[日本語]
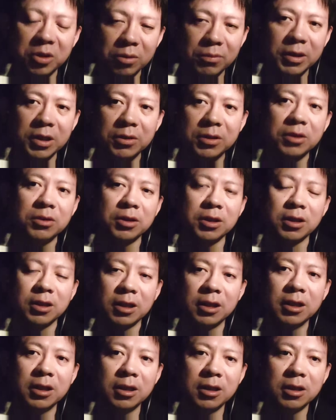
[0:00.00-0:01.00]
れ4万4千0 0
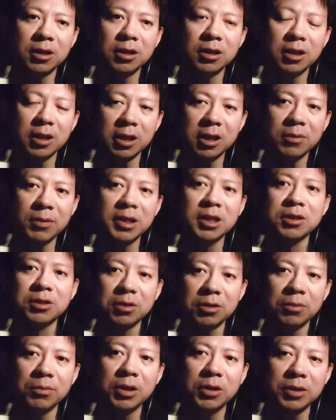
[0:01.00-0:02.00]
円決まってるんで
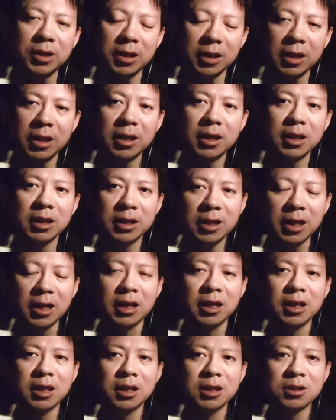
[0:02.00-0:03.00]
すよ、4万4千円。
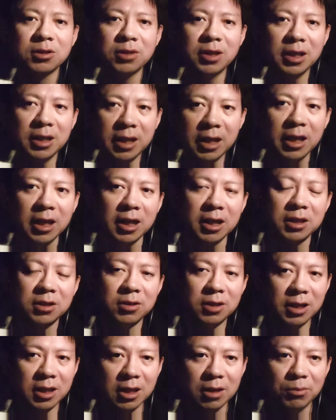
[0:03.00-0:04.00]
で。で、それで、
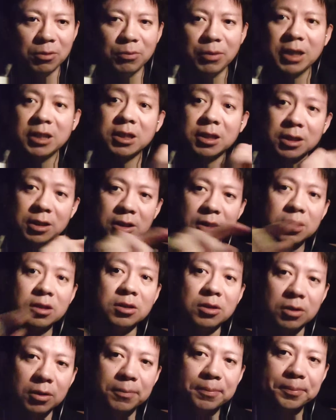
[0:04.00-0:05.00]
それがもう毎月続
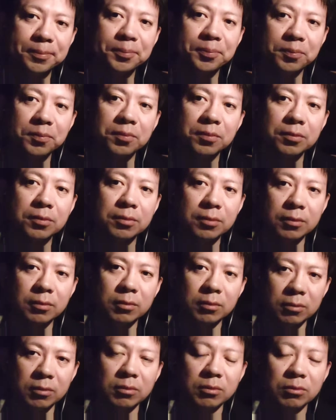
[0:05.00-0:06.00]
くんですよ。
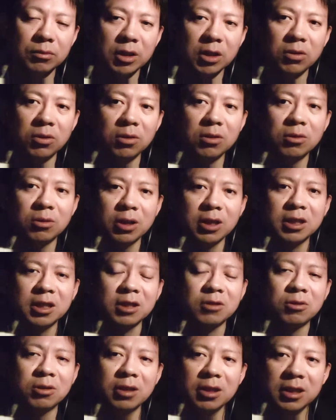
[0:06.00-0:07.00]
うん、ここれ
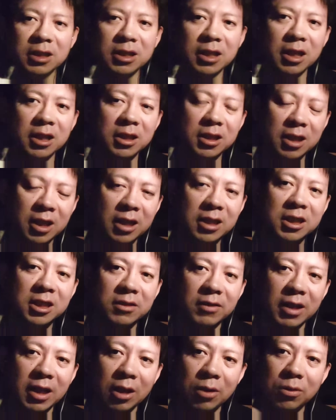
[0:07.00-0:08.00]
で、これに関
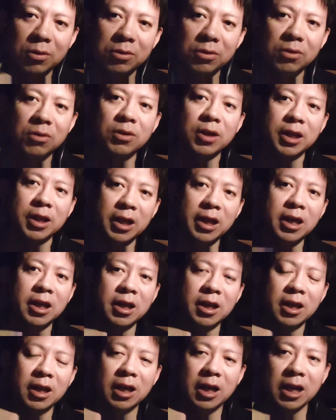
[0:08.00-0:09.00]
しては過去動画
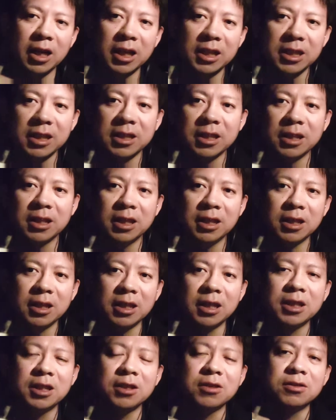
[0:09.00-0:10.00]
で上げさせてい
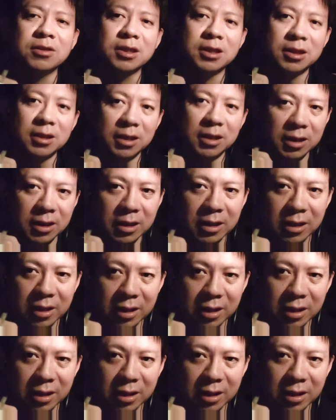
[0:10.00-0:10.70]
ただいてるんですね。